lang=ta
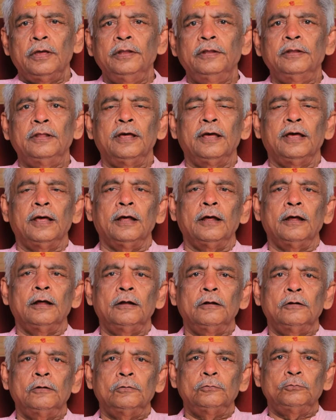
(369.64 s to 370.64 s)
இந்த
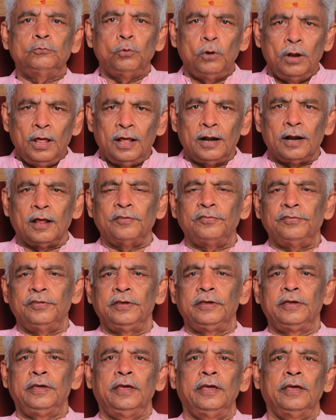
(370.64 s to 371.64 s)
துலா
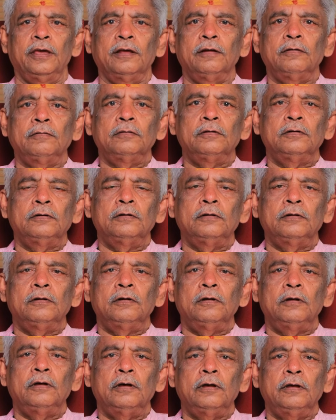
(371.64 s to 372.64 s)
ராசிக்கு
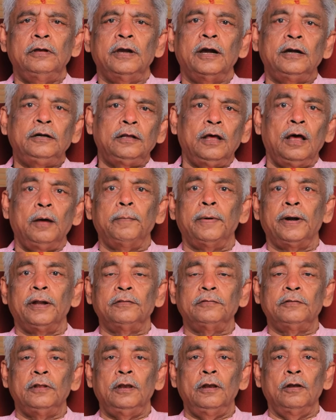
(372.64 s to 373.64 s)
எட்டாம்
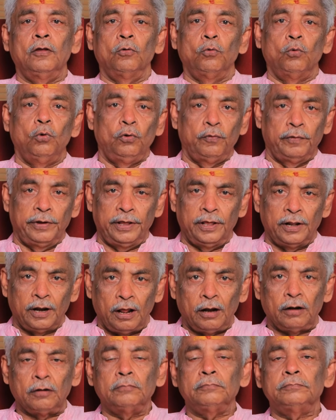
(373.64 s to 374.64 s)
இடத்தில் குரு
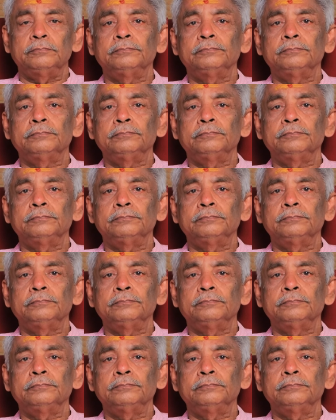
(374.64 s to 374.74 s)
வருகிறார்